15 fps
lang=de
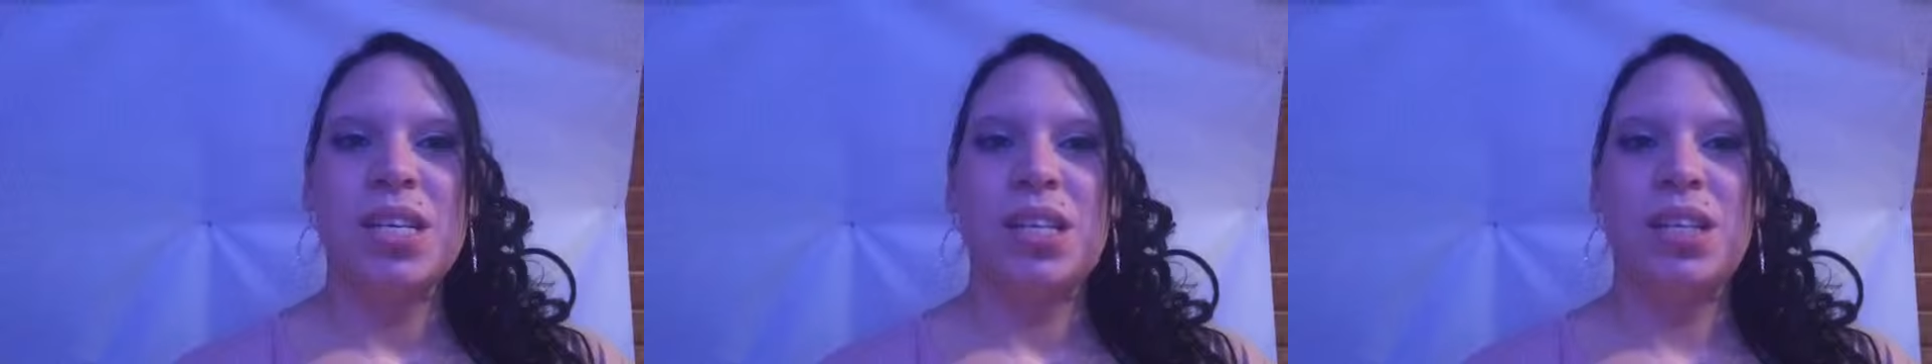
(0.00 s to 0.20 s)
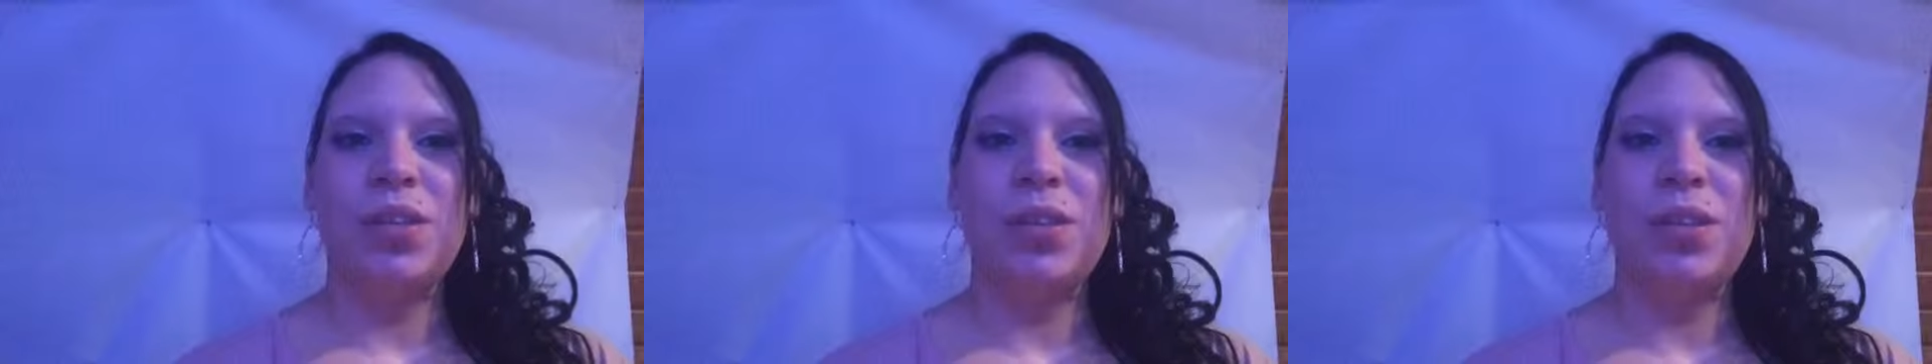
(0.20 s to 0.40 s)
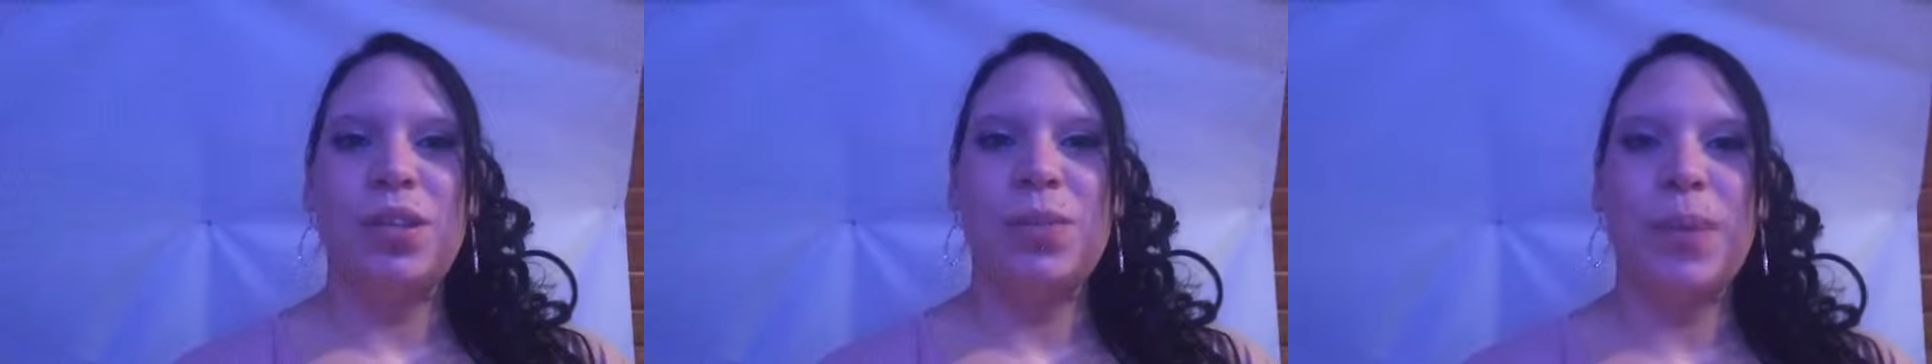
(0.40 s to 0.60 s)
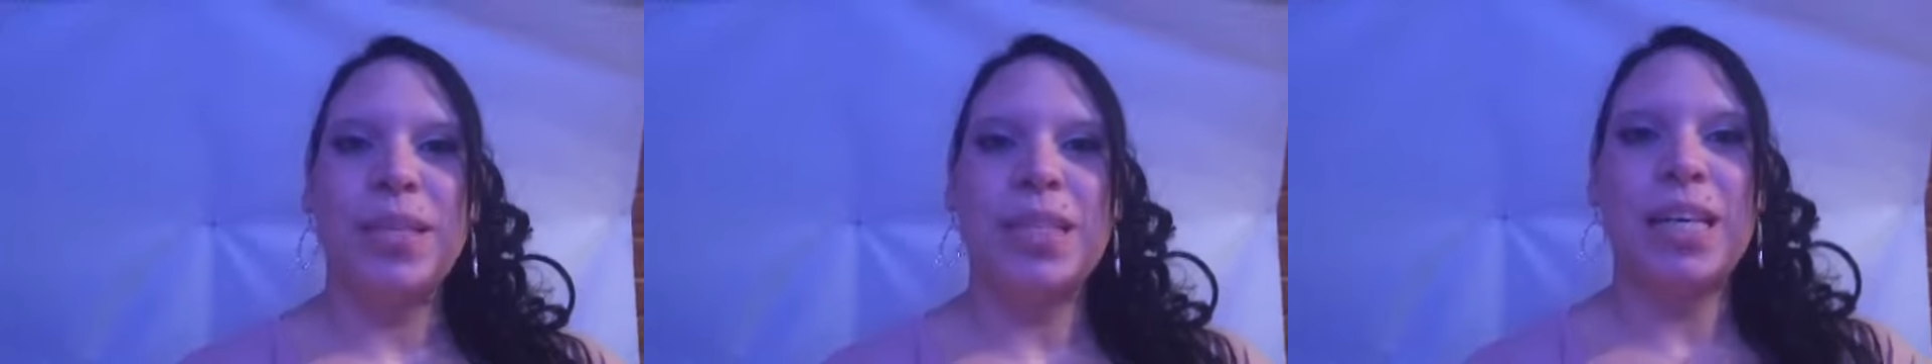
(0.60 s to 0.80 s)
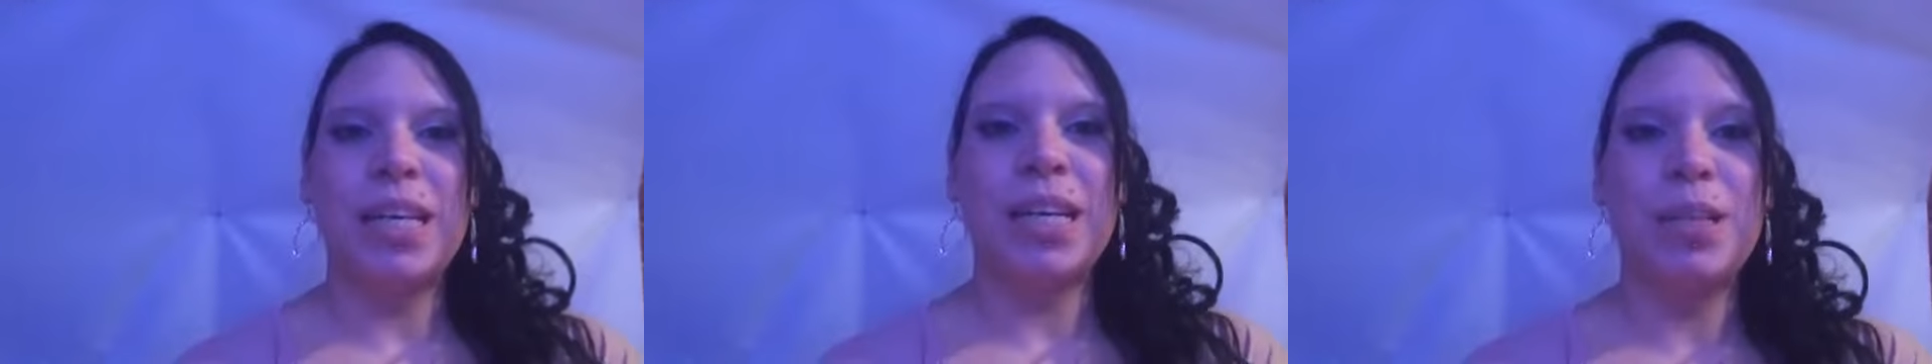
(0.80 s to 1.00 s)
eine neue
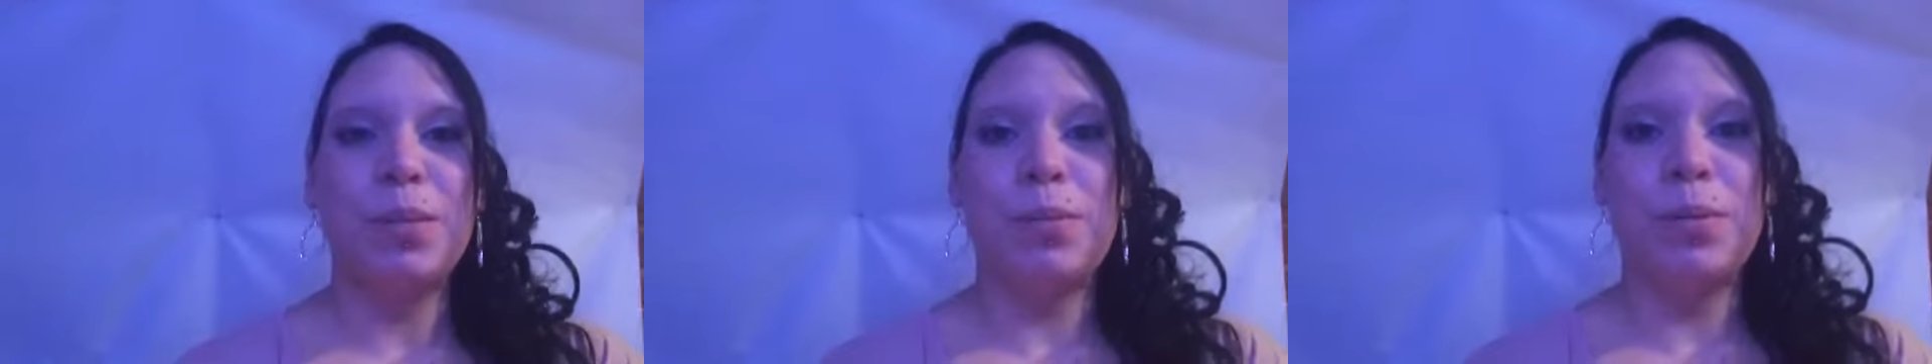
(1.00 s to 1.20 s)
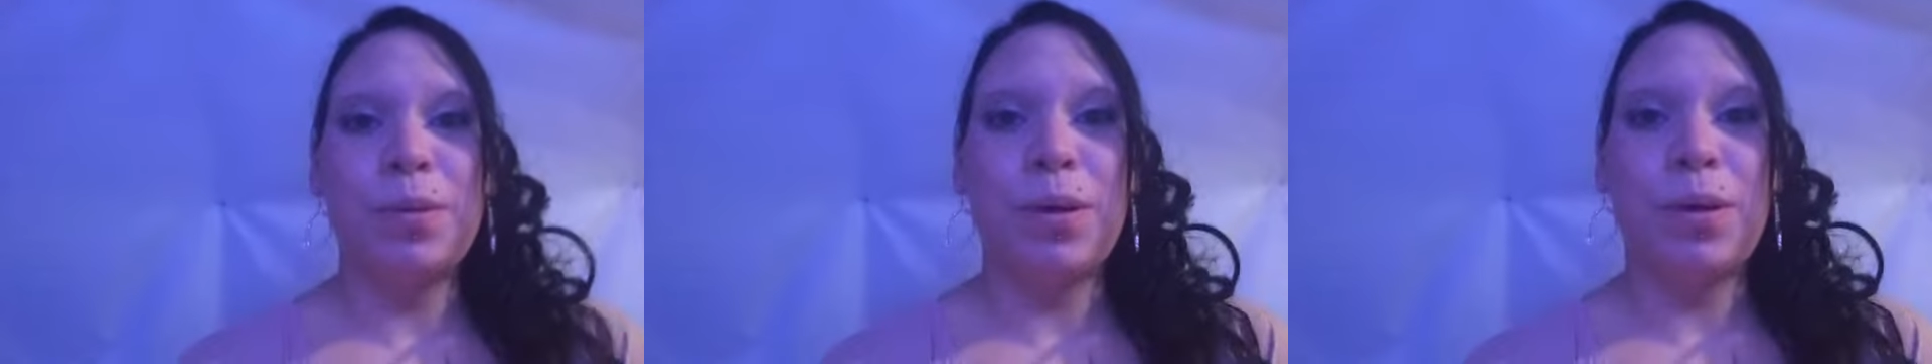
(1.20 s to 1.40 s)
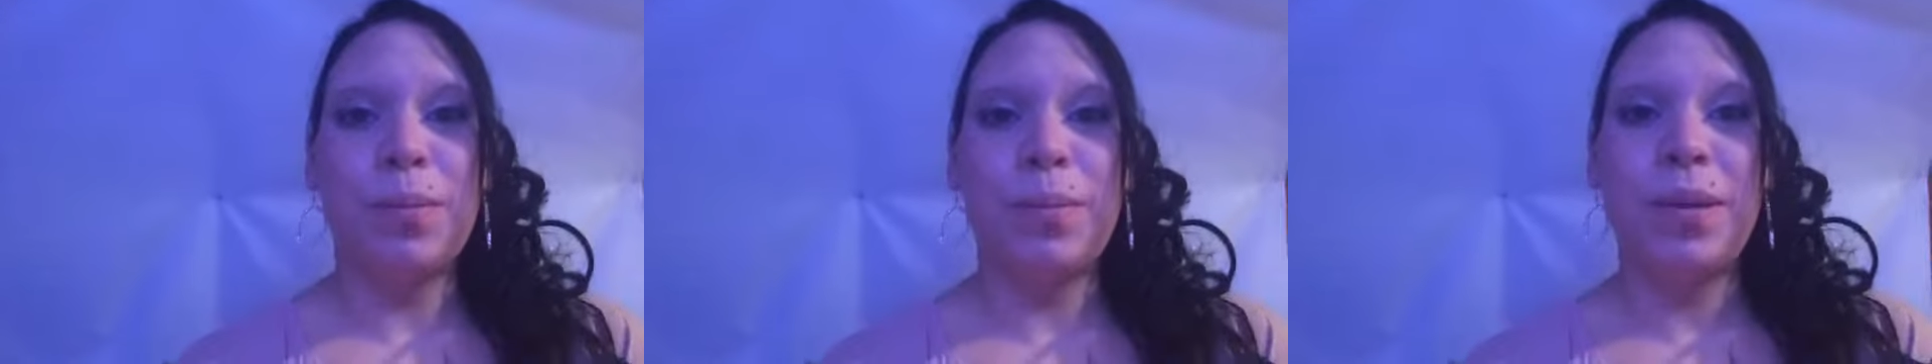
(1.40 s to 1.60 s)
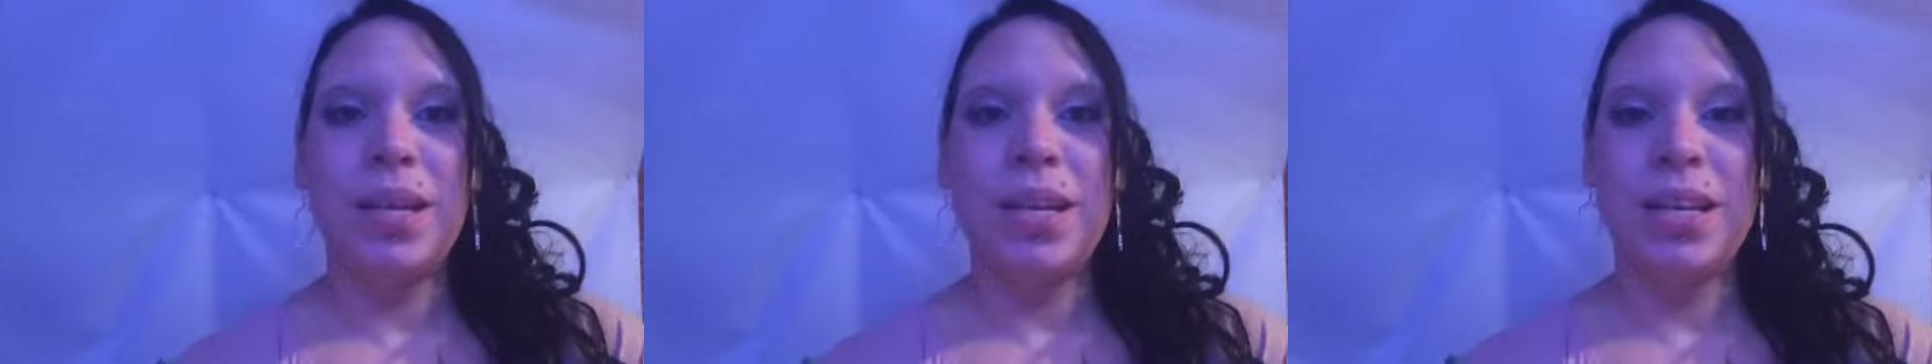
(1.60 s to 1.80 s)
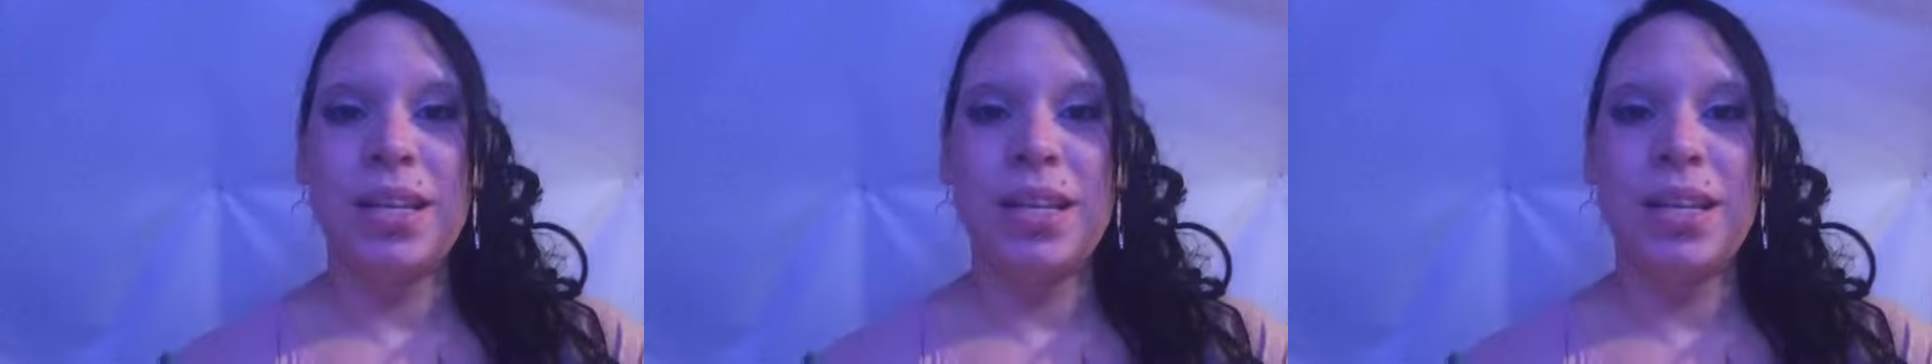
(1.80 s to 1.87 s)
Speicherkarte bekomme,